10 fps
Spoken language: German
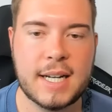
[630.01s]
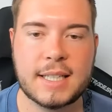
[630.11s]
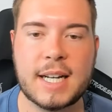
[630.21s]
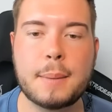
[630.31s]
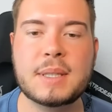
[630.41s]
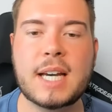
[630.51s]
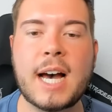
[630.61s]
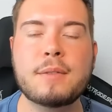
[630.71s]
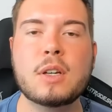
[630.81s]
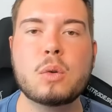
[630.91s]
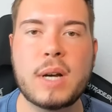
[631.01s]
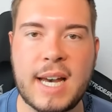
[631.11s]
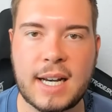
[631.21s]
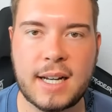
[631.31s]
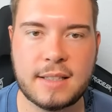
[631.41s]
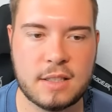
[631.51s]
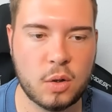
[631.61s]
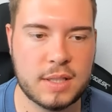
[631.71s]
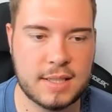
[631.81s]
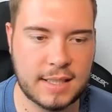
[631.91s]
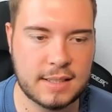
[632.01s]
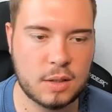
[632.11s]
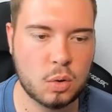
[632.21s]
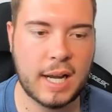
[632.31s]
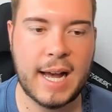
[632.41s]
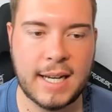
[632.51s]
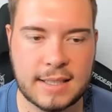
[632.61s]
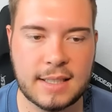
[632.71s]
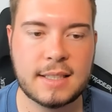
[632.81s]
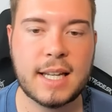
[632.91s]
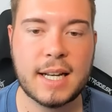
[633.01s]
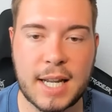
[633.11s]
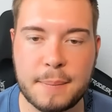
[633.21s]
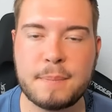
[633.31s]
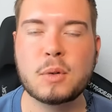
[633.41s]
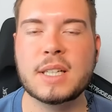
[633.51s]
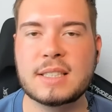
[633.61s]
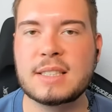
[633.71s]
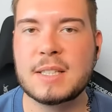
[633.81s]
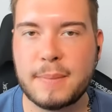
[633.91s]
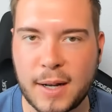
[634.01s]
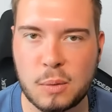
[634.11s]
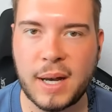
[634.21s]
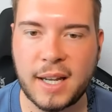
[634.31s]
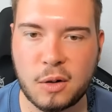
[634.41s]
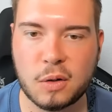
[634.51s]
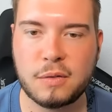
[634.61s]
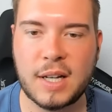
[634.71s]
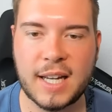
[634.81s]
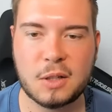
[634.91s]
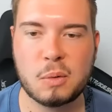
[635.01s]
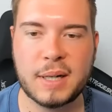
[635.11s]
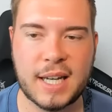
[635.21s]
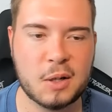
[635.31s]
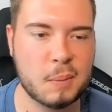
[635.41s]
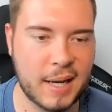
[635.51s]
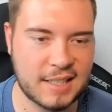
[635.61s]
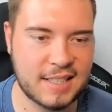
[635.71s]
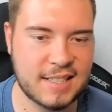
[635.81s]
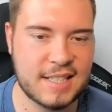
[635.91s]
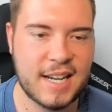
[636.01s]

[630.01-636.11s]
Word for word: Dann habe ich Javi Guerra als neuen Sechser oder mhm. Achter okay. daneben und das ist die zweite Übereinkunft, Leandro Barreiro Martins.